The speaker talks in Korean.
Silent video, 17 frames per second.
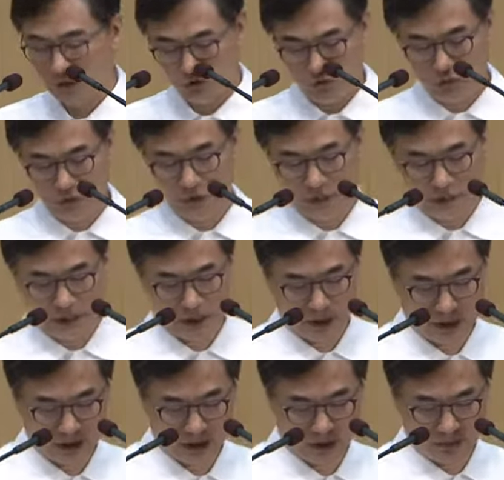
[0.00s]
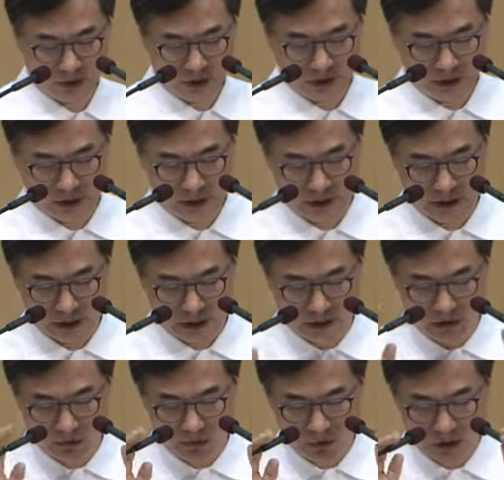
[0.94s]
두 번째 습성이 있는데
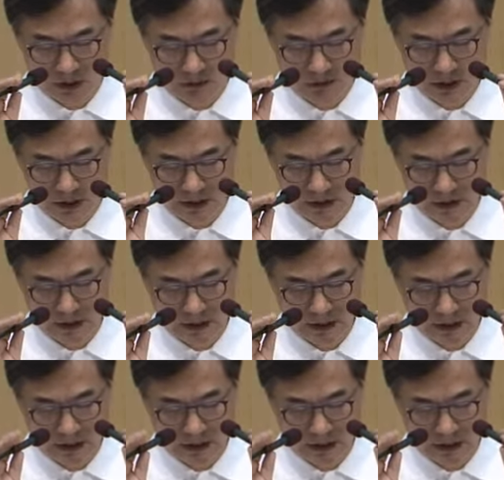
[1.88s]
그것은 뭐냐면